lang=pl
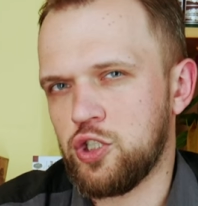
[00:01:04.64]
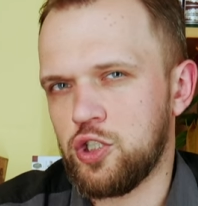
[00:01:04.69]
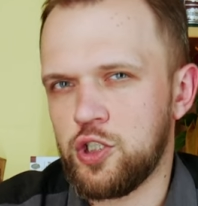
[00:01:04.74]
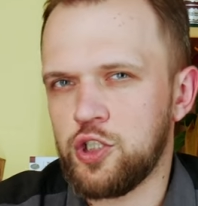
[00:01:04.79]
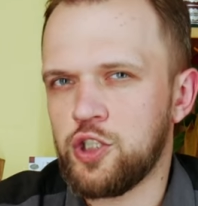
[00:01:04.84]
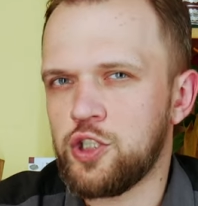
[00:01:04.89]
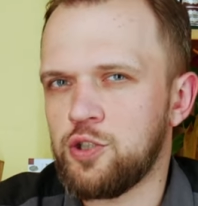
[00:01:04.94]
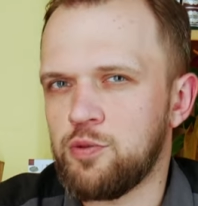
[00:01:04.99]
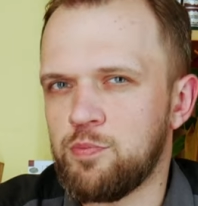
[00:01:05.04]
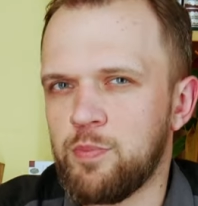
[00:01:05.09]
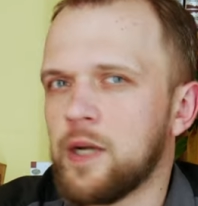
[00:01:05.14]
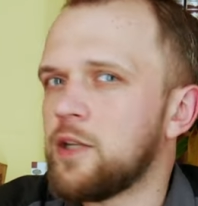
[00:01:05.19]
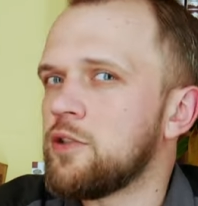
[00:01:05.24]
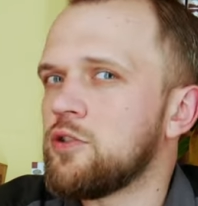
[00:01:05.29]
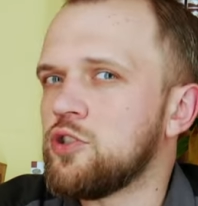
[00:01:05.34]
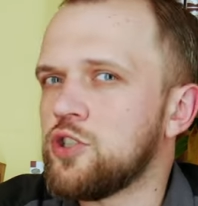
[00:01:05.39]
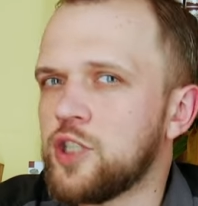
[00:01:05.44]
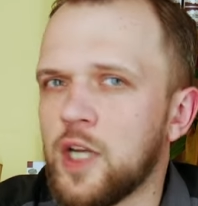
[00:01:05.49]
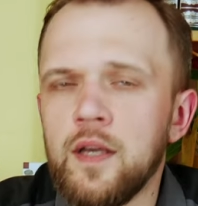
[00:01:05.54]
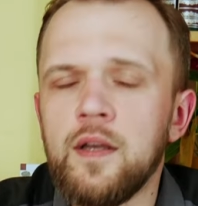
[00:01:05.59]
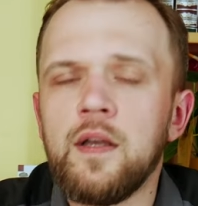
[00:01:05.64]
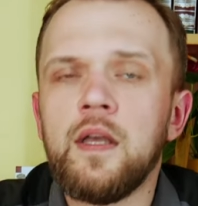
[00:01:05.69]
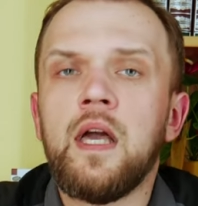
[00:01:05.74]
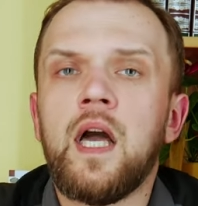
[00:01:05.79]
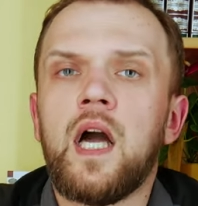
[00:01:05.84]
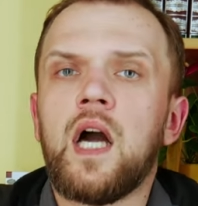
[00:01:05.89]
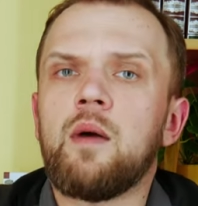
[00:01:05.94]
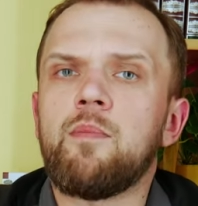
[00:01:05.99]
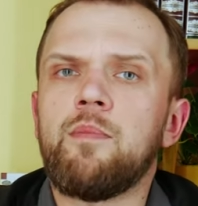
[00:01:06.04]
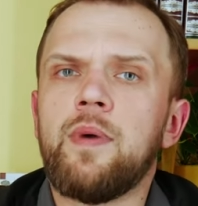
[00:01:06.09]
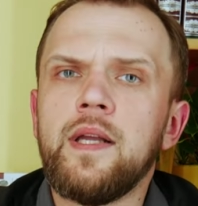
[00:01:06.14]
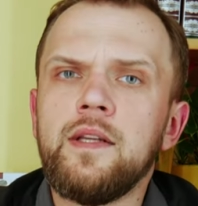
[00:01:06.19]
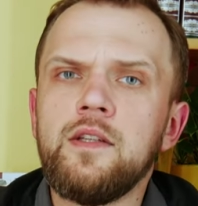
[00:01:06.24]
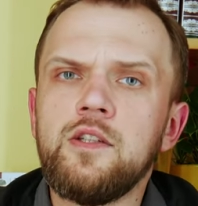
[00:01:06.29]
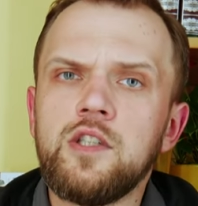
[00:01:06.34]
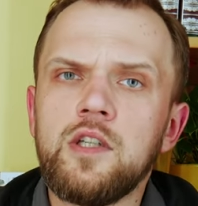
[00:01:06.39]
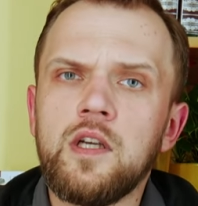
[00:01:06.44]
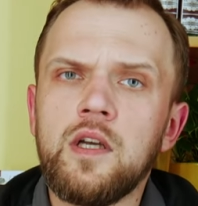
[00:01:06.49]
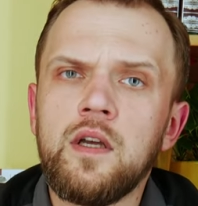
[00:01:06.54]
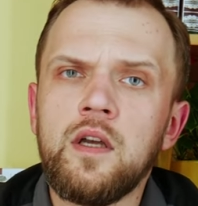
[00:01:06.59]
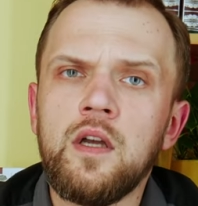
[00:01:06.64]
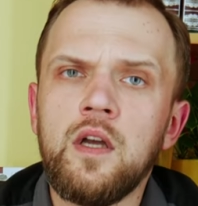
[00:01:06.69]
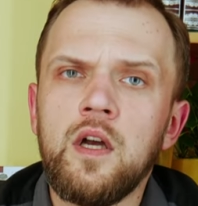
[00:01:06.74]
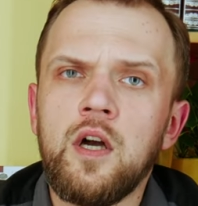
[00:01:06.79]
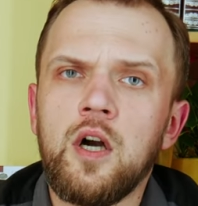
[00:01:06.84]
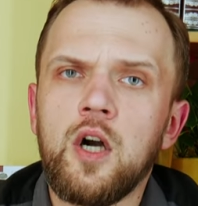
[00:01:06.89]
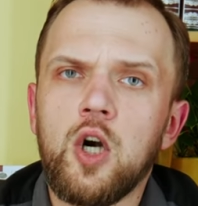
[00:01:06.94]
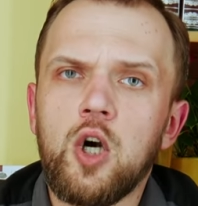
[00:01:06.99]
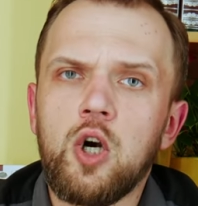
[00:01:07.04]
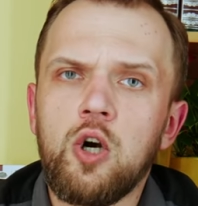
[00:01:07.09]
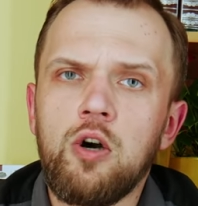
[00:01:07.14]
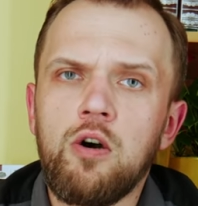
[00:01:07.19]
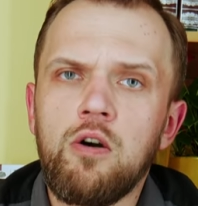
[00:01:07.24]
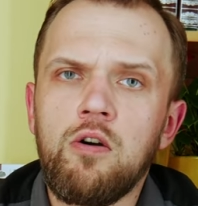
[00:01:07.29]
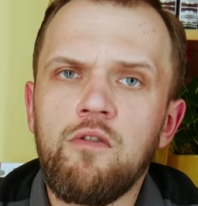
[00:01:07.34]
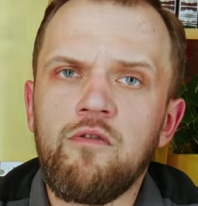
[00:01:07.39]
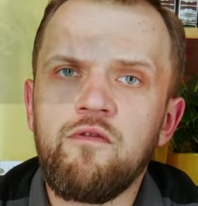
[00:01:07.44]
dziś będzie, a będzie o